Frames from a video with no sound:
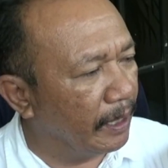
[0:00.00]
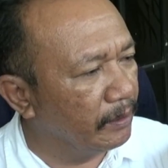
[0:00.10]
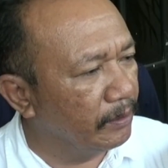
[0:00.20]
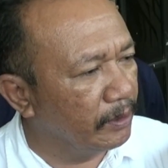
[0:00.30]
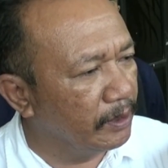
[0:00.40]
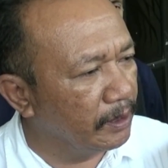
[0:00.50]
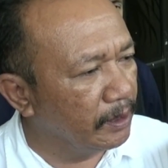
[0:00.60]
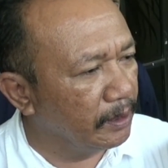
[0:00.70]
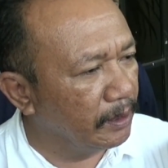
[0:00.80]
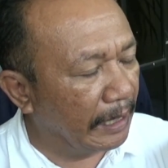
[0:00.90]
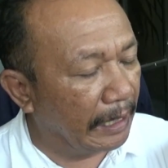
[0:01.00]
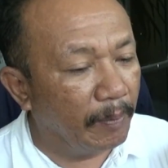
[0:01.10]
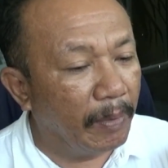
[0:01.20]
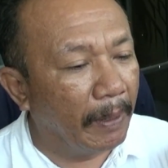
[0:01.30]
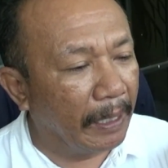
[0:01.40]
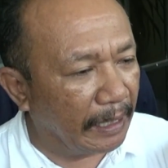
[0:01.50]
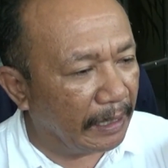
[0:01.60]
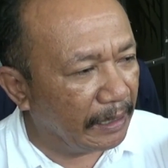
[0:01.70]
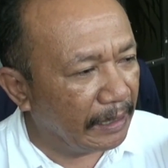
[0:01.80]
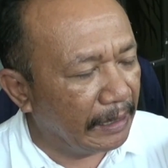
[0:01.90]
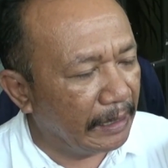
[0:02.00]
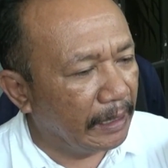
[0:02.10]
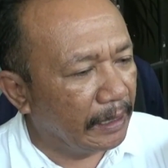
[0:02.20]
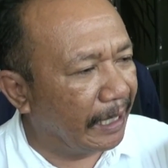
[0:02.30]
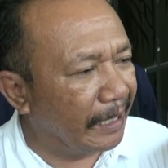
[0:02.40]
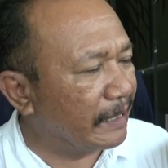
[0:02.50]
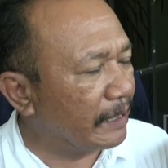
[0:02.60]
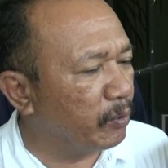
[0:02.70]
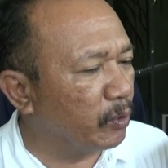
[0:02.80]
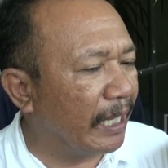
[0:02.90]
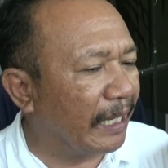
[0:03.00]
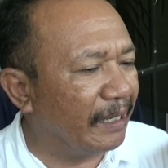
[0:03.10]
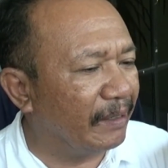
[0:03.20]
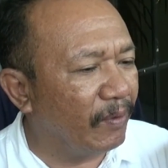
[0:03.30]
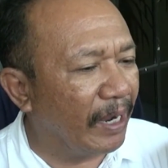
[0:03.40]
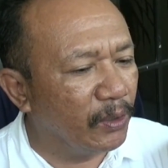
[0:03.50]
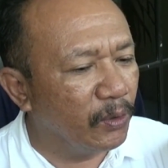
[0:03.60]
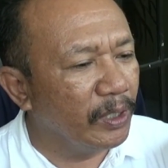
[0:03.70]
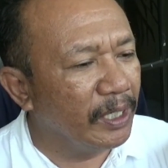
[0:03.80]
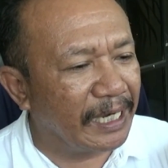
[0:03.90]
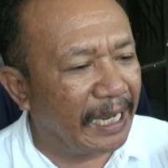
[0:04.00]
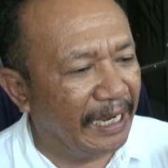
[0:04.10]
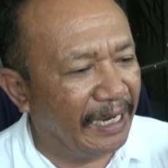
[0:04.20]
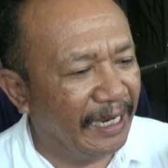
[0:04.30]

yaitu di daerah Babatan dan seputaran Waduk Unesa,